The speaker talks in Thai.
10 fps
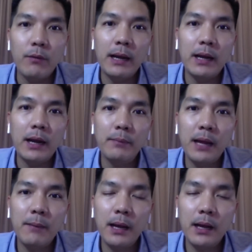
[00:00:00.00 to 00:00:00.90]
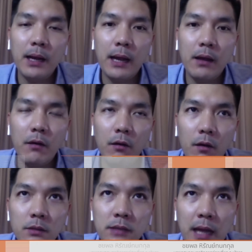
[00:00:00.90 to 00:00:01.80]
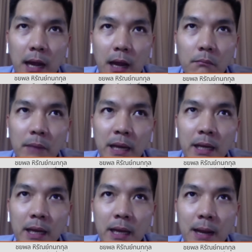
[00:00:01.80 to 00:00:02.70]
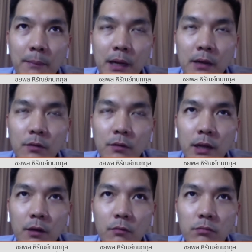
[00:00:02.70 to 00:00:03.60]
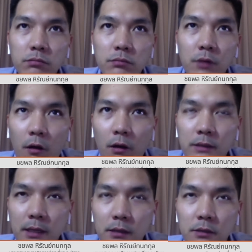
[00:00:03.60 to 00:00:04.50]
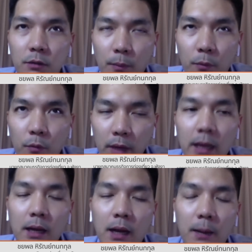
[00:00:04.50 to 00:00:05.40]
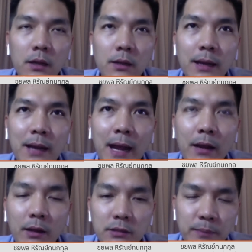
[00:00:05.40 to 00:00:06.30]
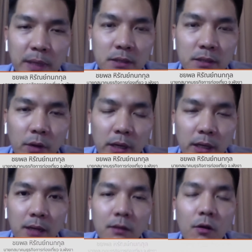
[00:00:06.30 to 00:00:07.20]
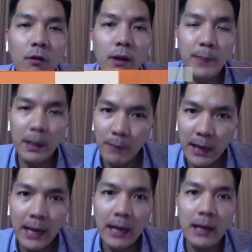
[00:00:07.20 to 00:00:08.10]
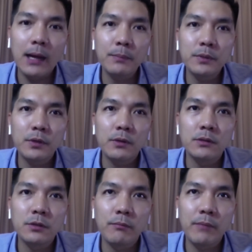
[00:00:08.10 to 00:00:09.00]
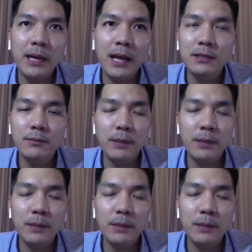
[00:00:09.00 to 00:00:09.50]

วันนะครับ ทางพังงาก็จะไม่ได้รับนักท่องเที่ยวต่อจากจังหวัดภูเก็ตนะครับ ถ้าได้ก็อาจจะเป็นส่วนที่น้อยมากๆครับ จนจนไม่น่าจะมี